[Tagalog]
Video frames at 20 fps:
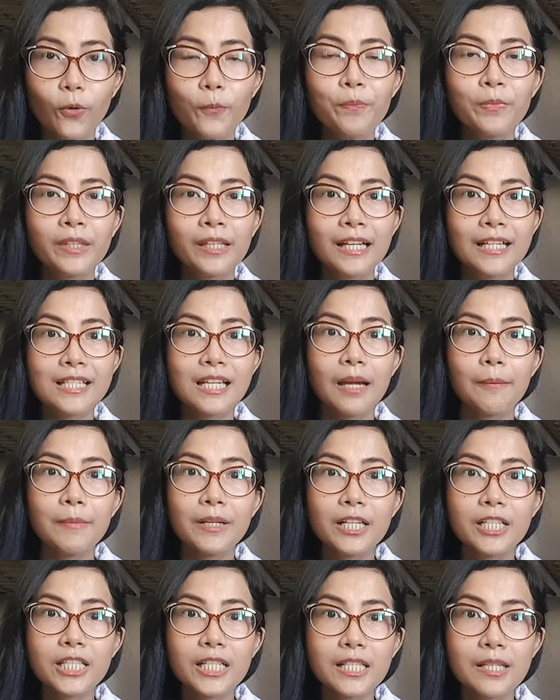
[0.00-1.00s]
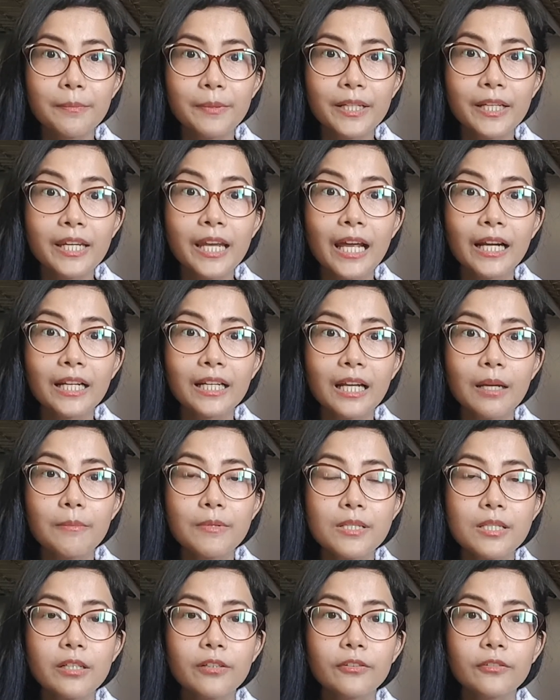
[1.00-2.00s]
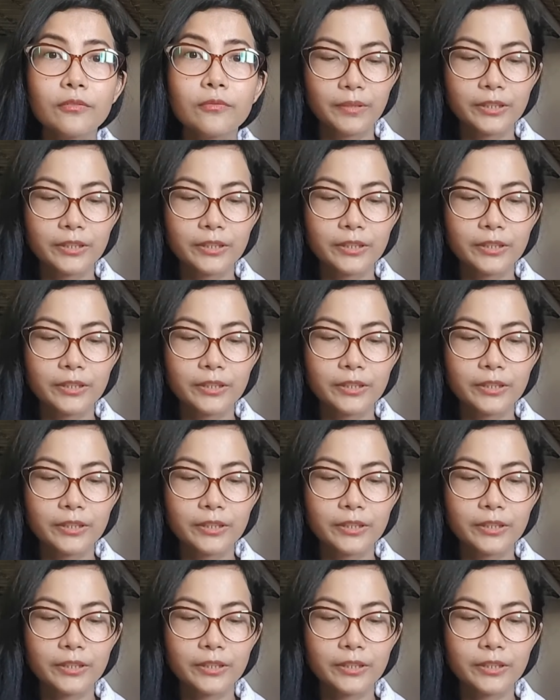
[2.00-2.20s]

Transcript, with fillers: to, kasama na siya sa binayaran namin sa